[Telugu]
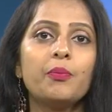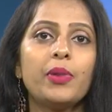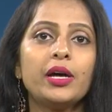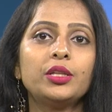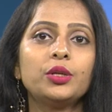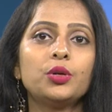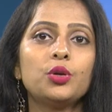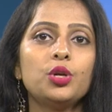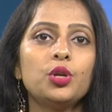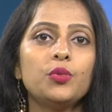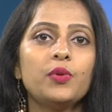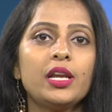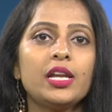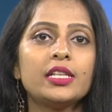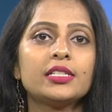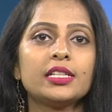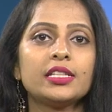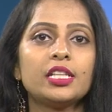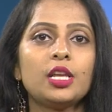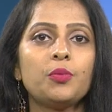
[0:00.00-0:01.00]
పదకొండు
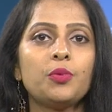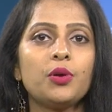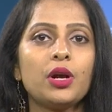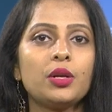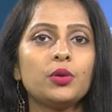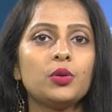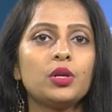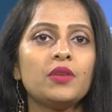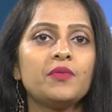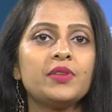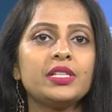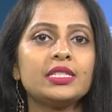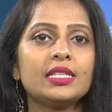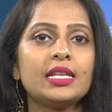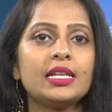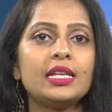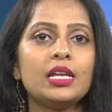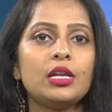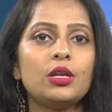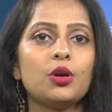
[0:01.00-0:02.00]
వేల చదరపు అడుగుల
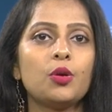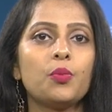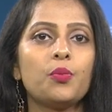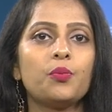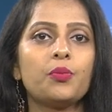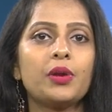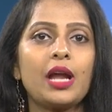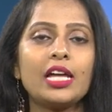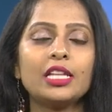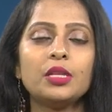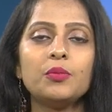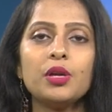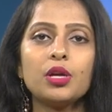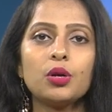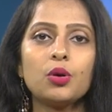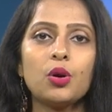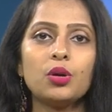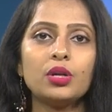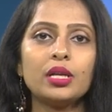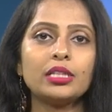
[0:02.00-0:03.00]
విస్తీర్ణంలో
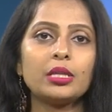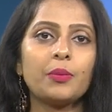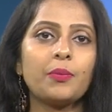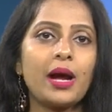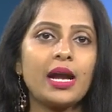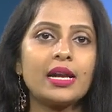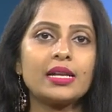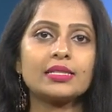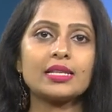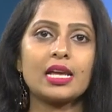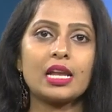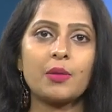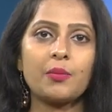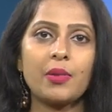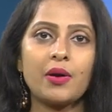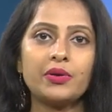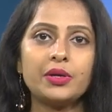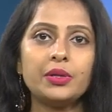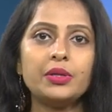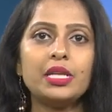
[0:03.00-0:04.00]
ప్రాథమికోన్నత పాఠశాల
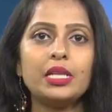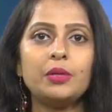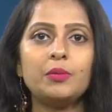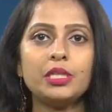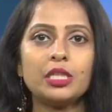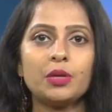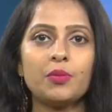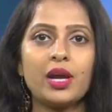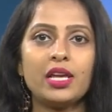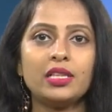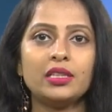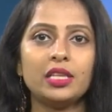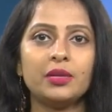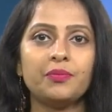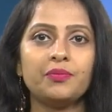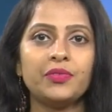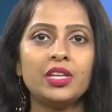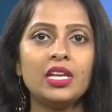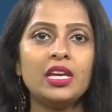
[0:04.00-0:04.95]
భవనం నిర్మితమైంది